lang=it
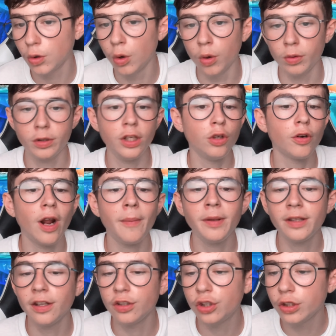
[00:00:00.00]
o chi non
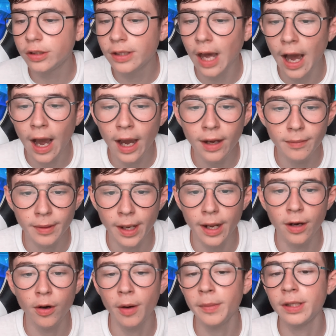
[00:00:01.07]
abita in città,
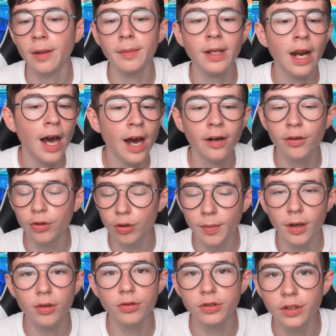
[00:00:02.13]
magari non abita a Milano,
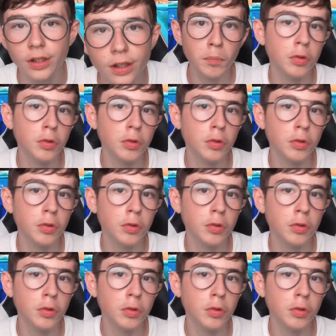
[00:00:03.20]
Roma, così.